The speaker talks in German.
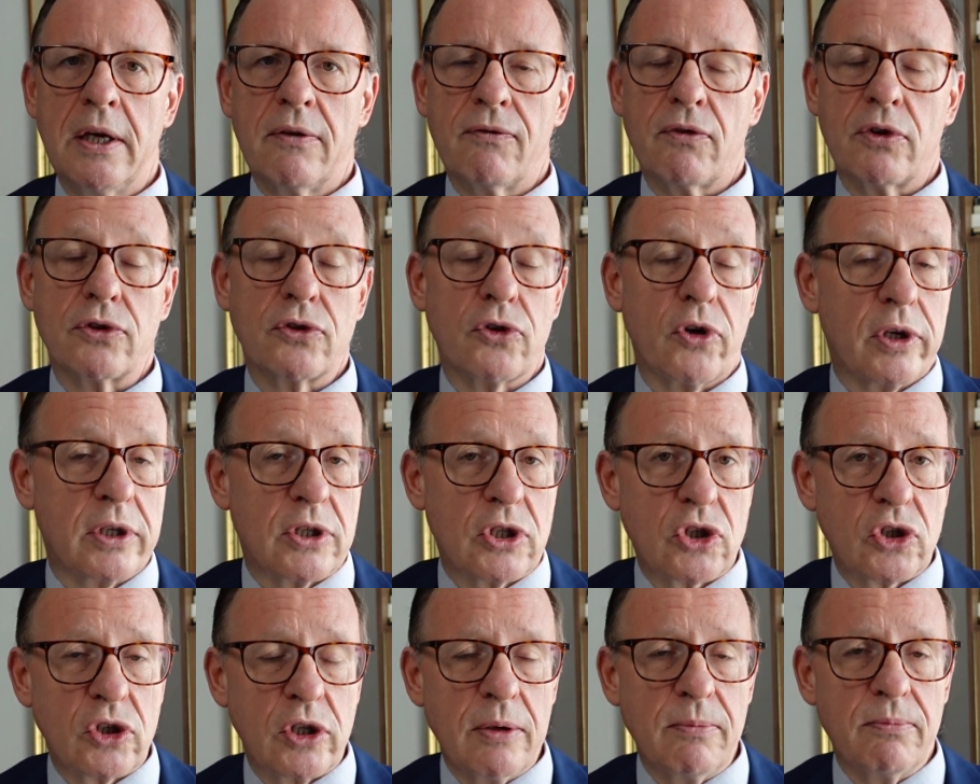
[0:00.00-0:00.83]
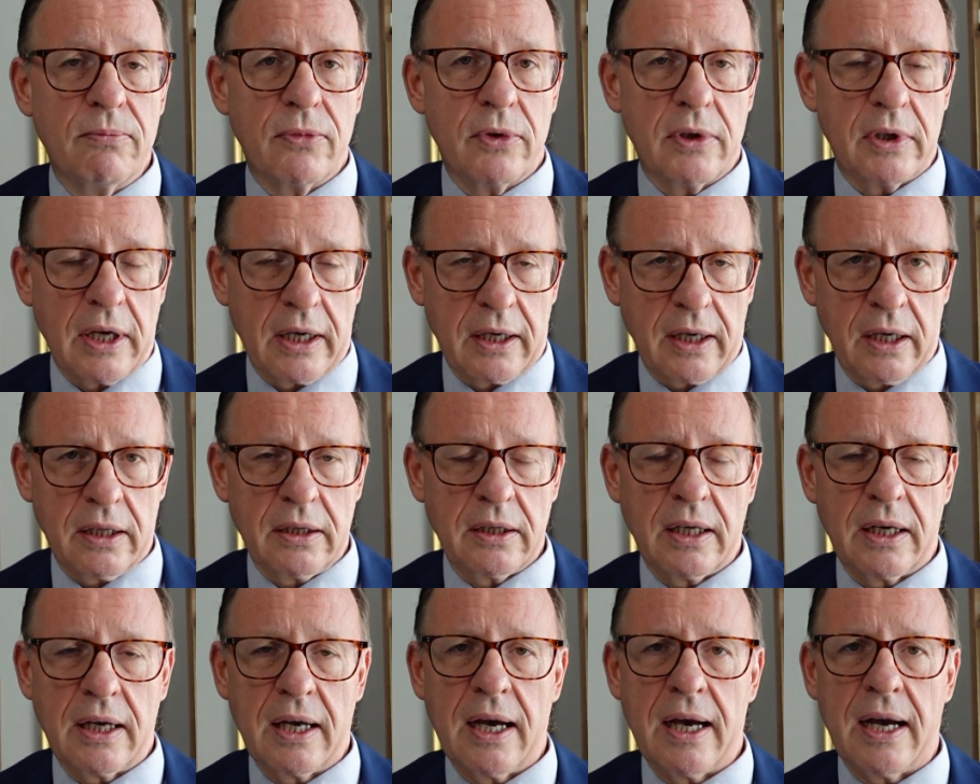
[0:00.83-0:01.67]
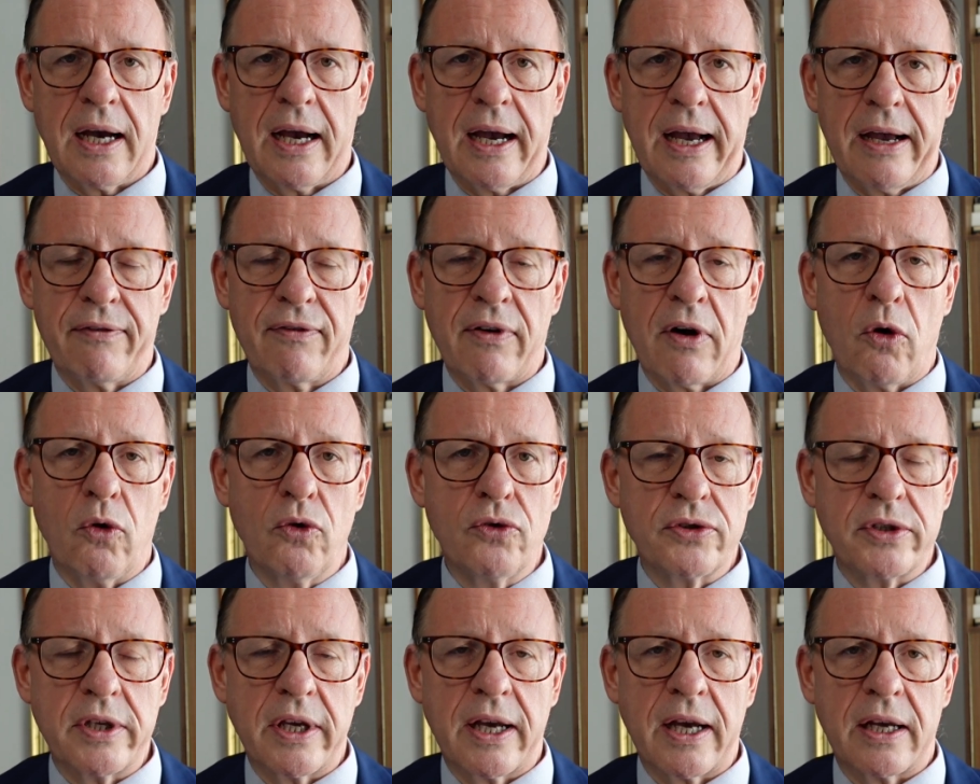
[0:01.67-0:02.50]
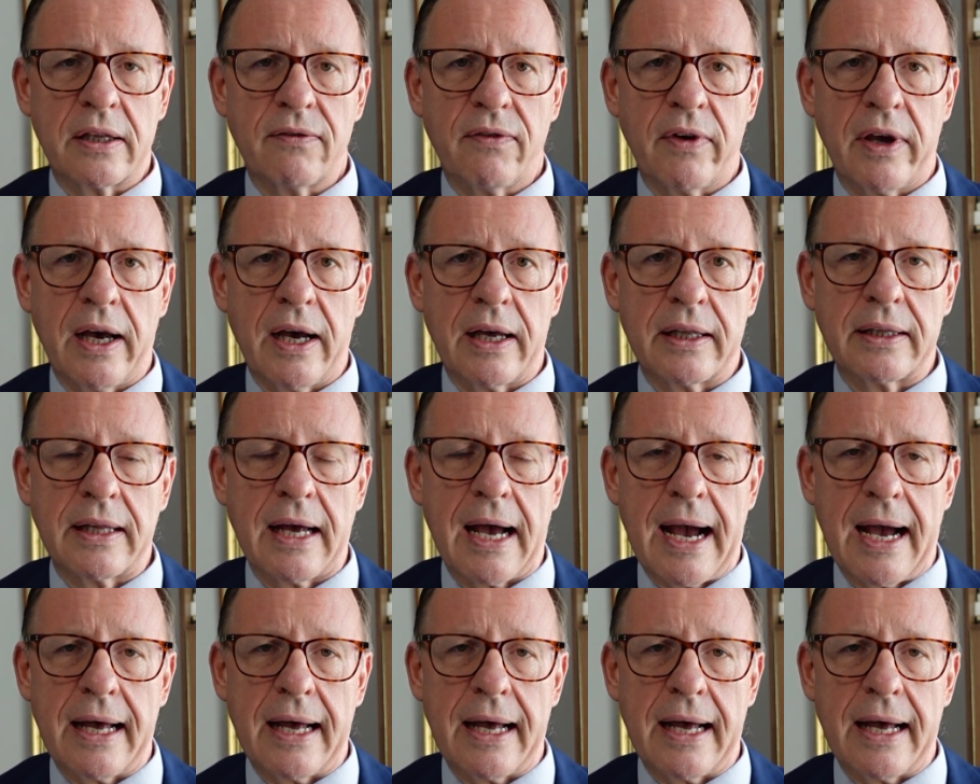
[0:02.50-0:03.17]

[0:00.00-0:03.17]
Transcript: von solchen Stimmen der Kritiker verunsichert werden,